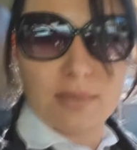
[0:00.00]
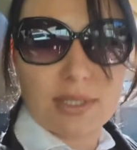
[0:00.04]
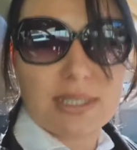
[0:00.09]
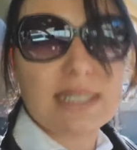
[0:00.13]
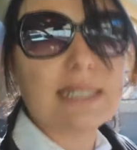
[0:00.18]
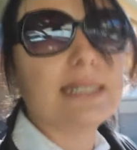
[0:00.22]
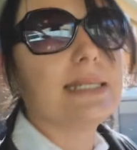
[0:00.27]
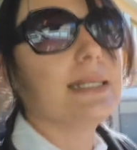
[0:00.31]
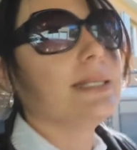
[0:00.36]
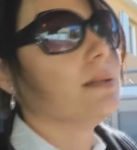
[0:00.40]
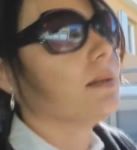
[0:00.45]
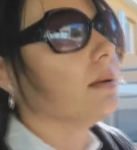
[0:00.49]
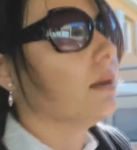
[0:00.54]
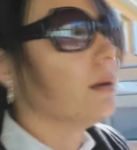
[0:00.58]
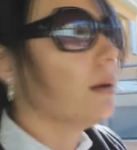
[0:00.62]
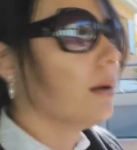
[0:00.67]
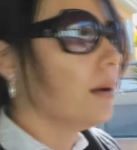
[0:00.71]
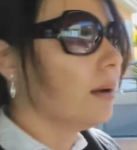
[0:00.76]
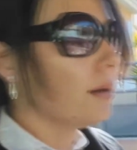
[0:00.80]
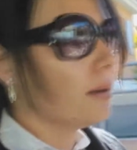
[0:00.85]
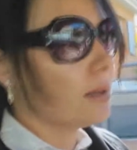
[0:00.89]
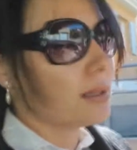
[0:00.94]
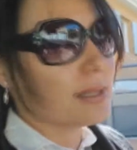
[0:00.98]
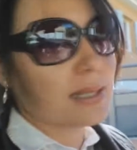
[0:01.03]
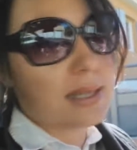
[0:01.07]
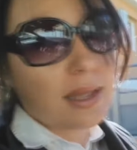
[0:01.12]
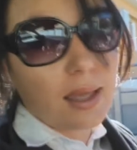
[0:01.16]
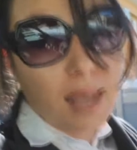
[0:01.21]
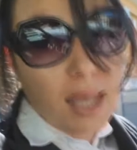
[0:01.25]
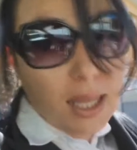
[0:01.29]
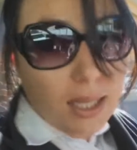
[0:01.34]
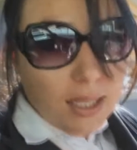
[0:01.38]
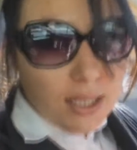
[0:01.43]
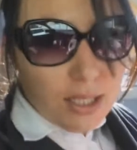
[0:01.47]
сидит,
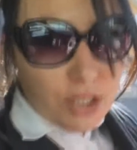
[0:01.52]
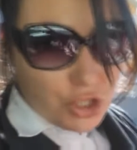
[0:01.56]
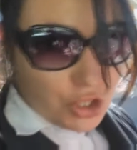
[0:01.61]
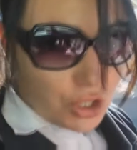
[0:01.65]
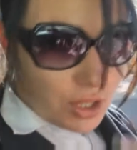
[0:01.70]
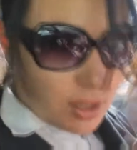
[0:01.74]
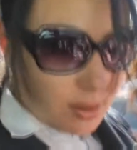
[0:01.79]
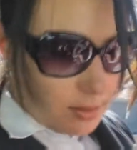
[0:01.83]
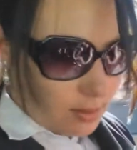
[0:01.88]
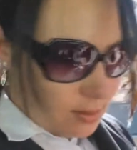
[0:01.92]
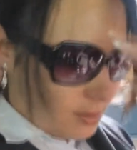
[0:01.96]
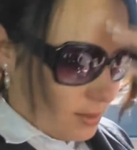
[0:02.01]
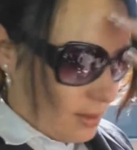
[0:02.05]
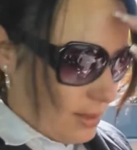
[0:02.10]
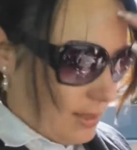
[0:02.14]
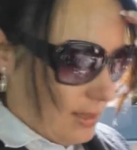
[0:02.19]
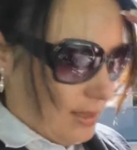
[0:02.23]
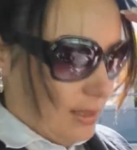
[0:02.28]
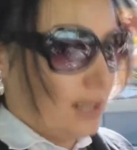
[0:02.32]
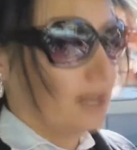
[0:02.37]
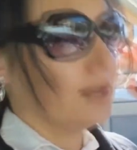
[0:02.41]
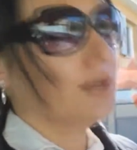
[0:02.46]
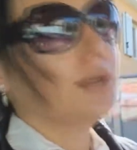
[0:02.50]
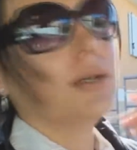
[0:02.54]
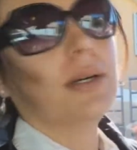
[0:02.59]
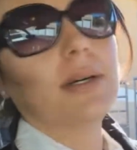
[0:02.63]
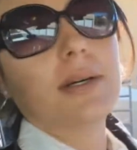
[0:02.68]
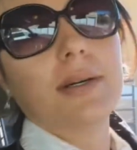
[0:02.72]
стоит, лежит, не знаю.